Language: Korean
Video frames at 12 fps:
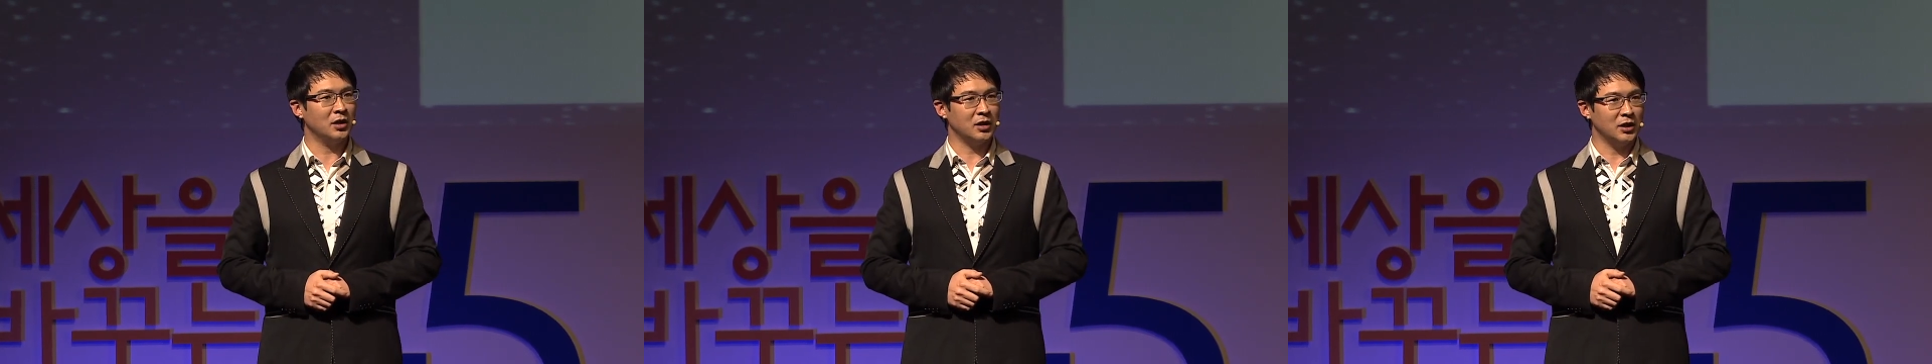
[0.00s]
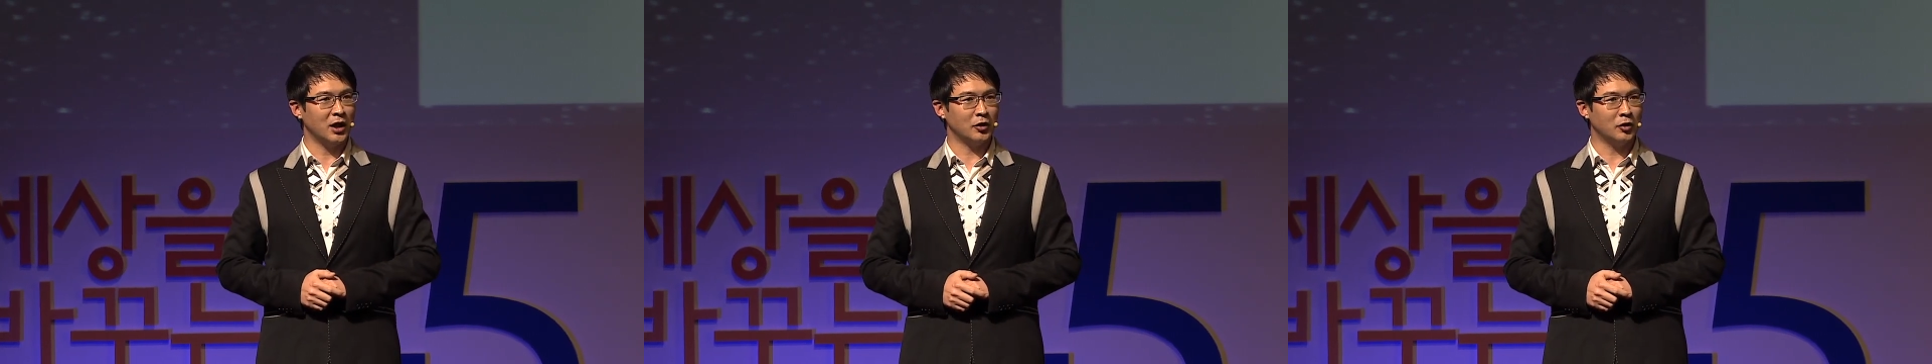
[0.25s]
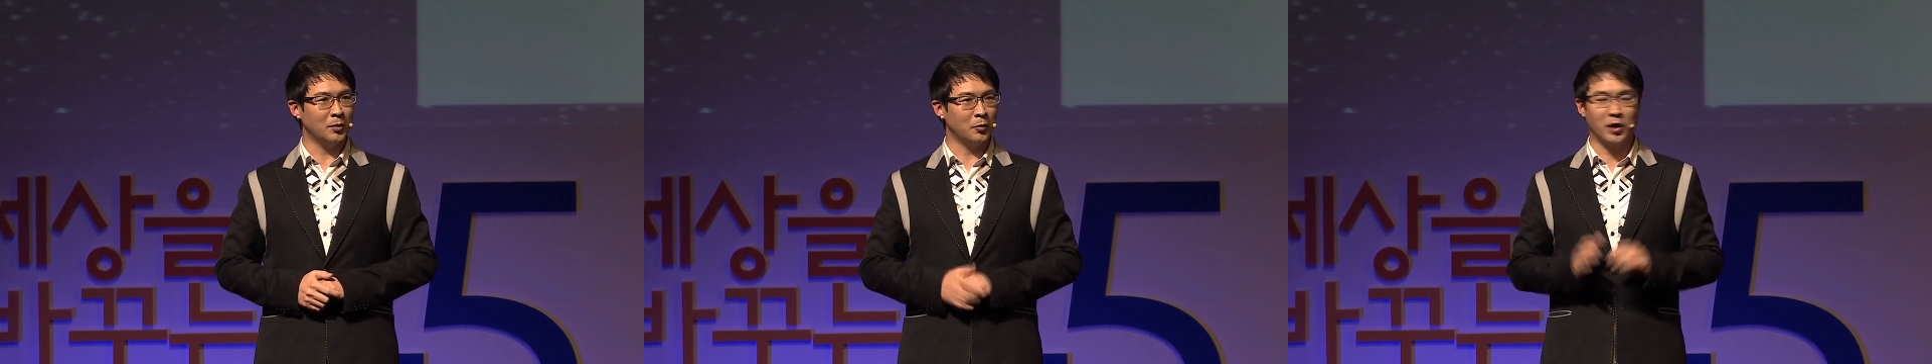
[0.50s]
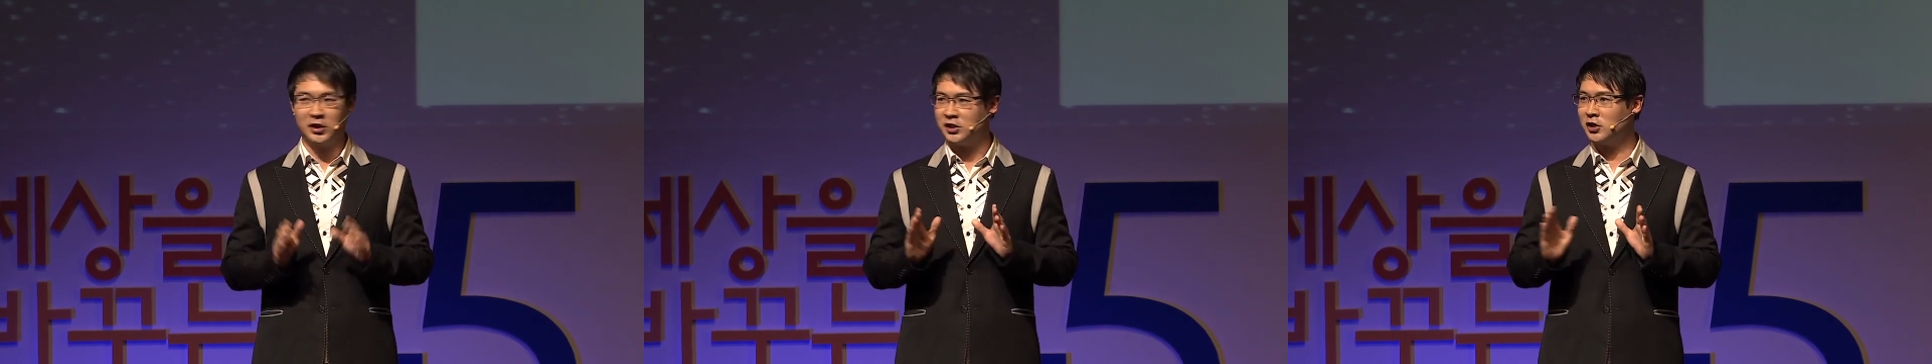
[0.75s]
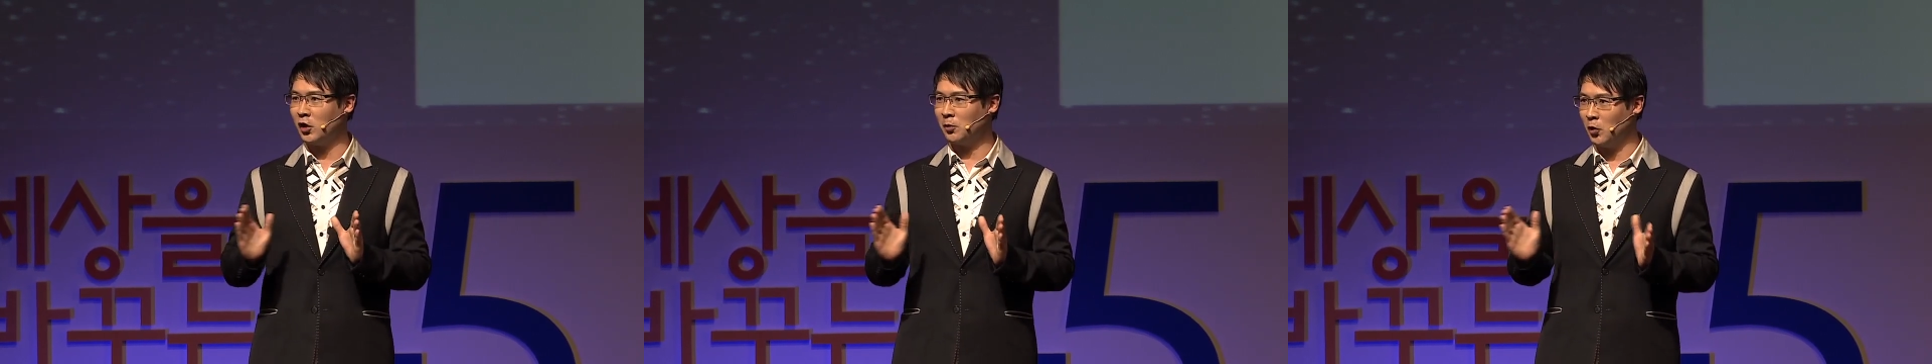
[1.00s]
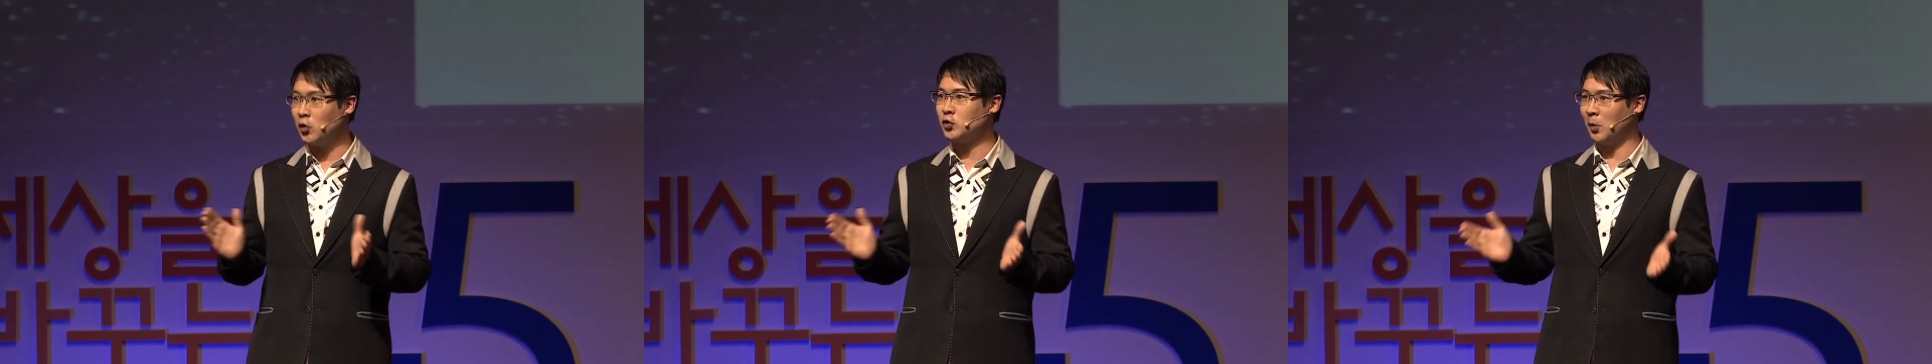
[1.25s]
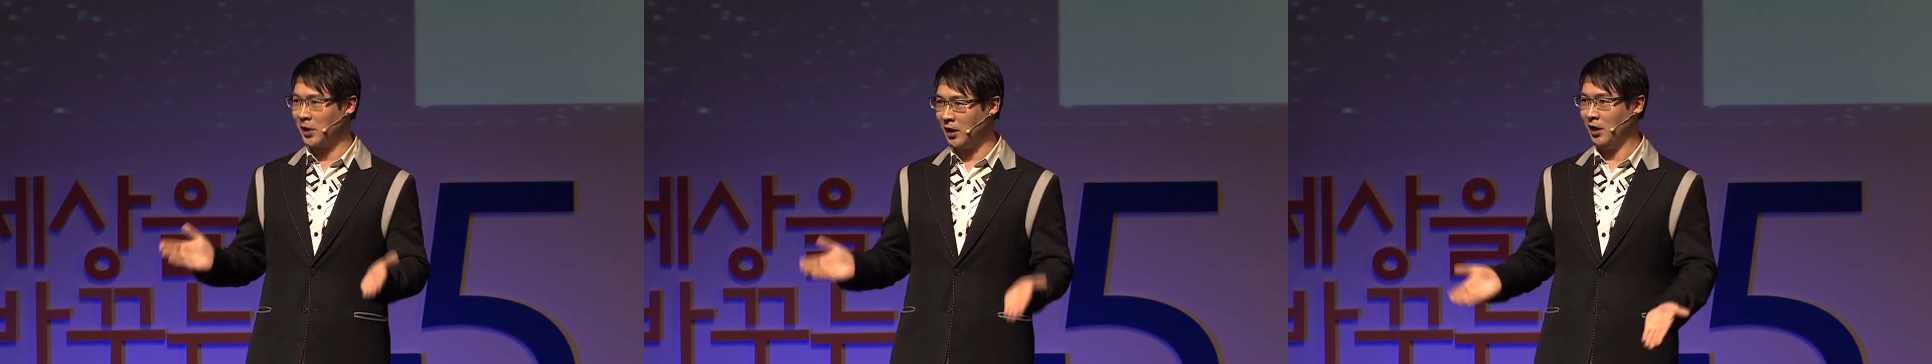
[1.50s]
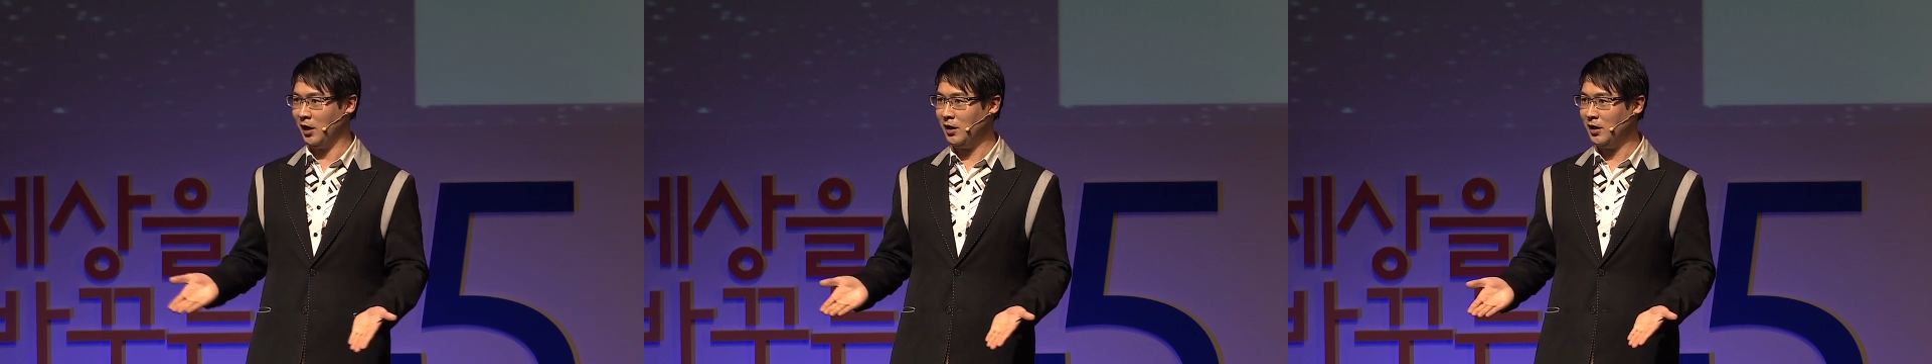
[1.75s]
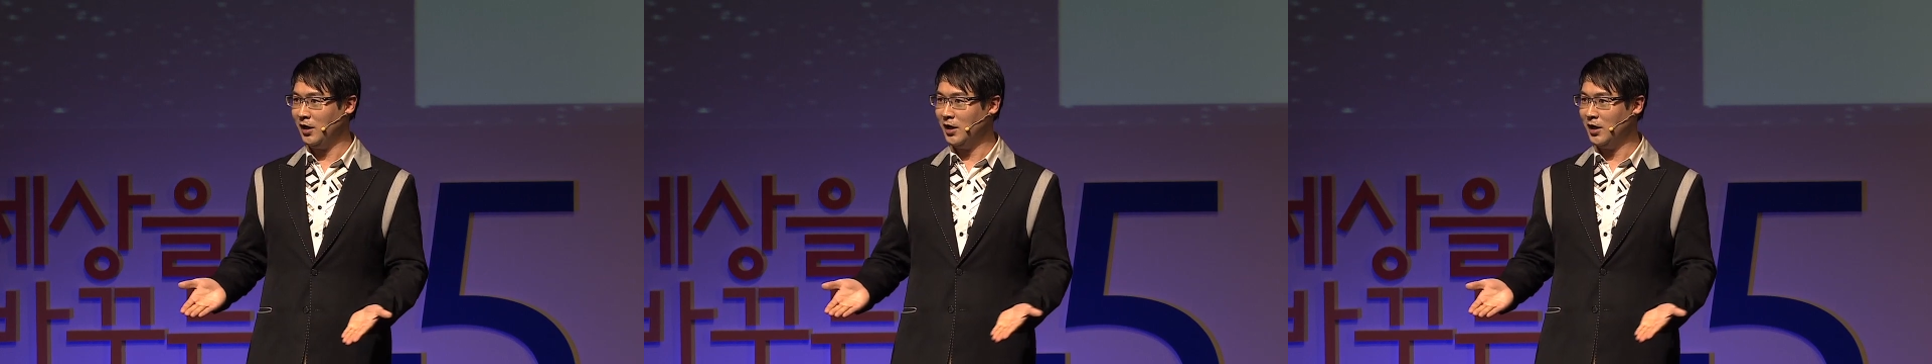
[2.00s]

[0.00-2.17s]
기대하는 건 뭔가 신경을 보여줘봐라